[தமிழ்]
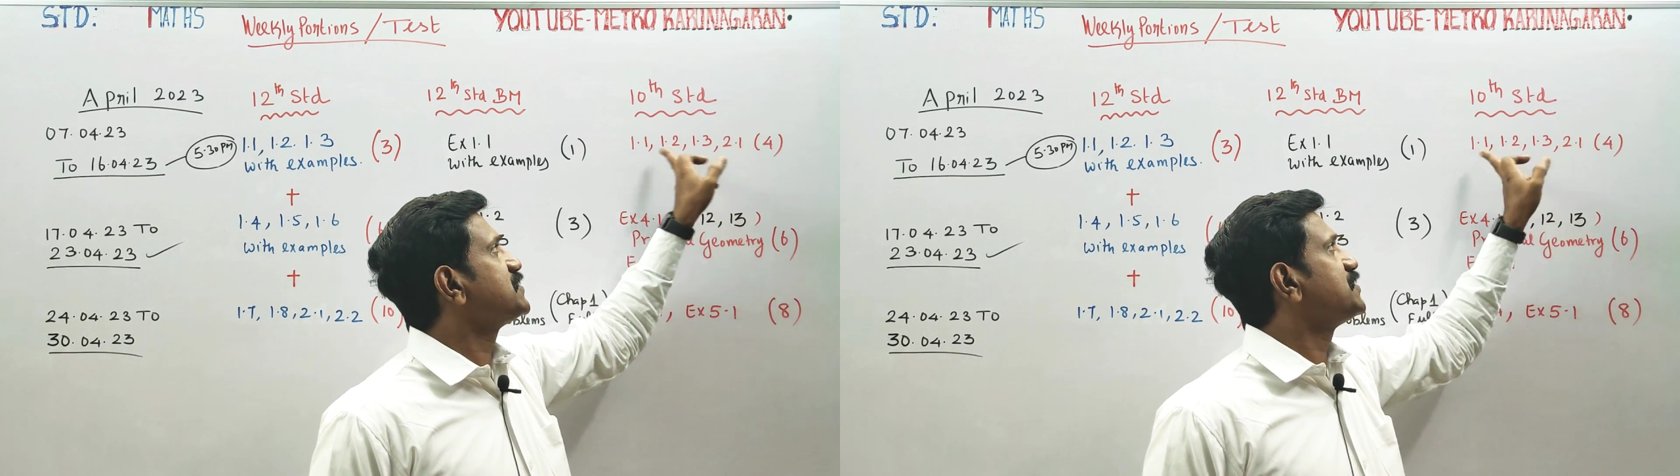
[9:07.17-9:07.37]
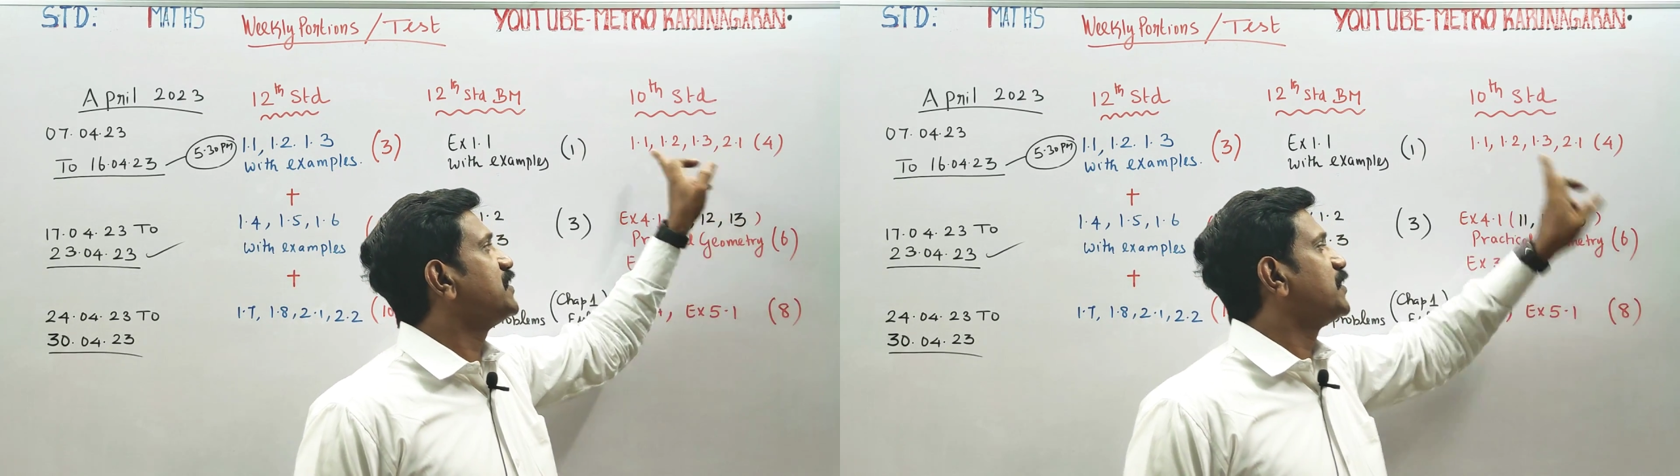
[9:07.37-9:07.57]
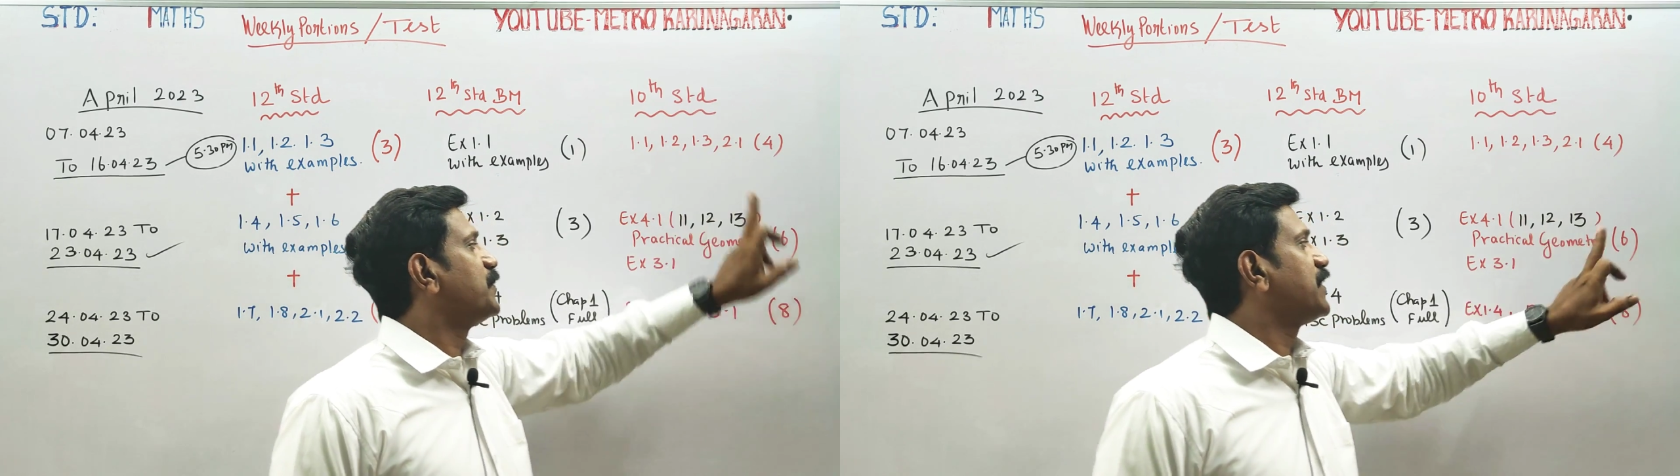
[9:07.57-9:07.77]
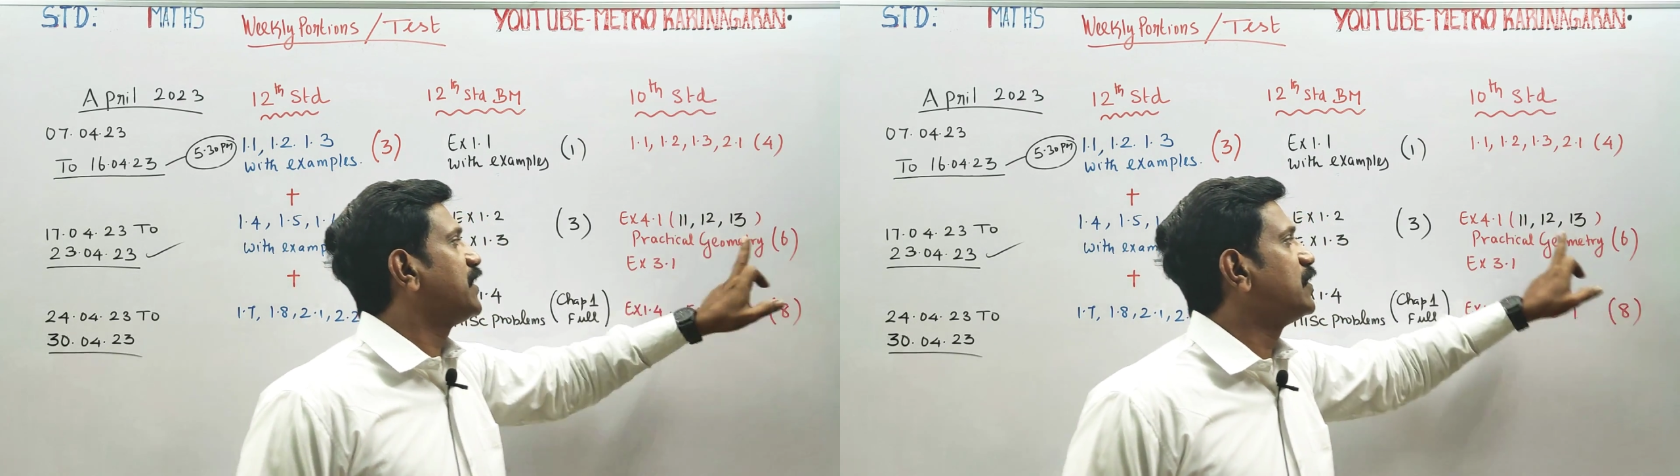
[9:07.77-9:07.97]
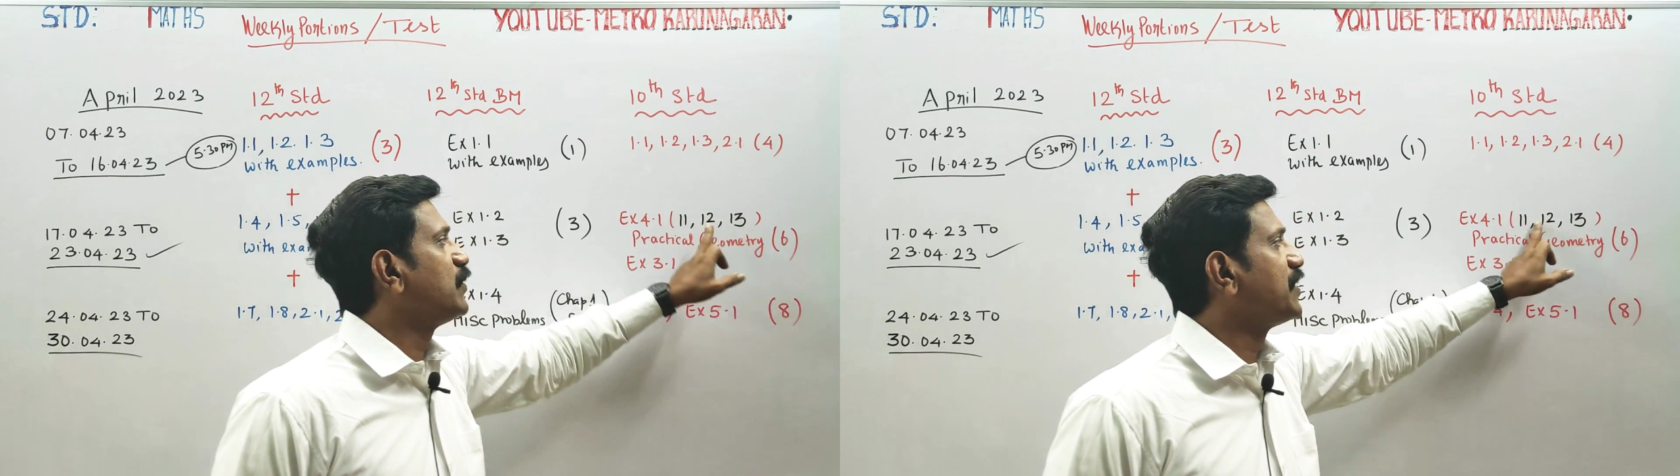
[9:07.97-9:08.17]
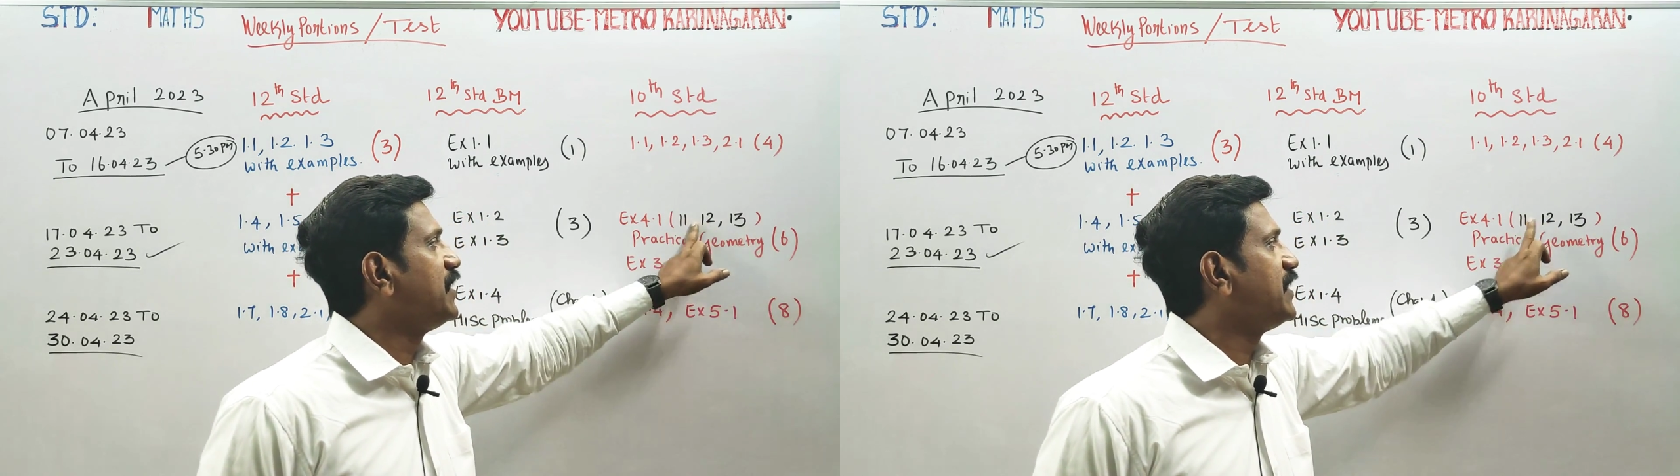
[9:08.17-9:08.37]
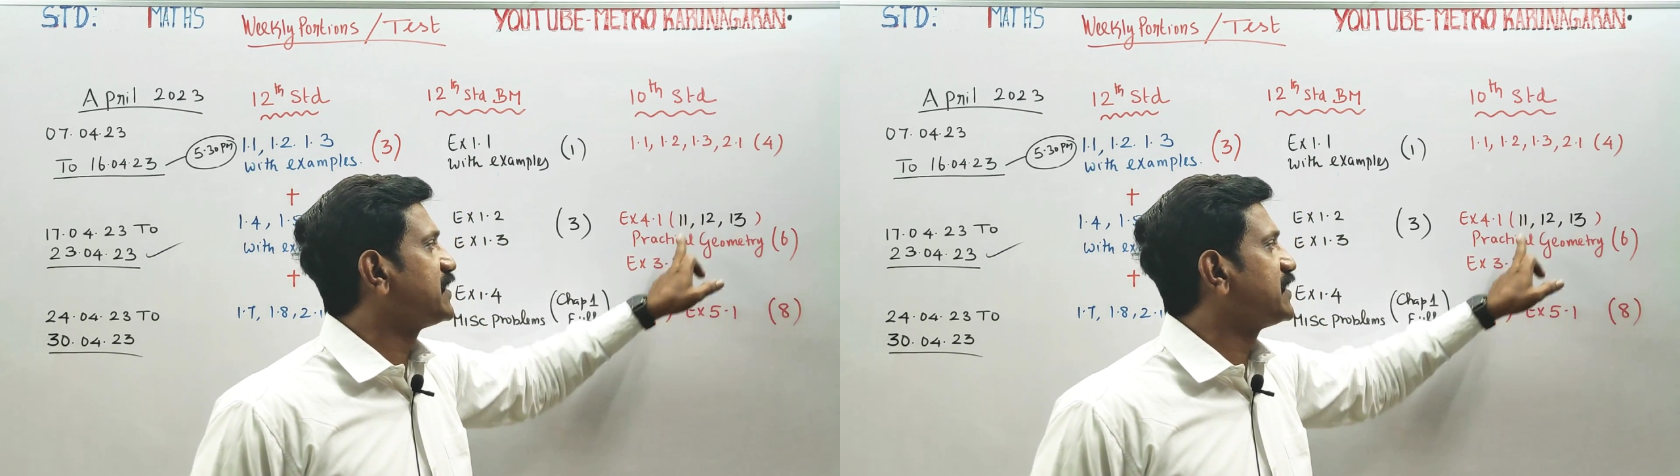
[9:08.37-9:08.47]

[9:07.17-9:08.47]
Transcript: டெஸ்ட் எழுதிருப்பீங்க இதில் ஒரு ரெண்டு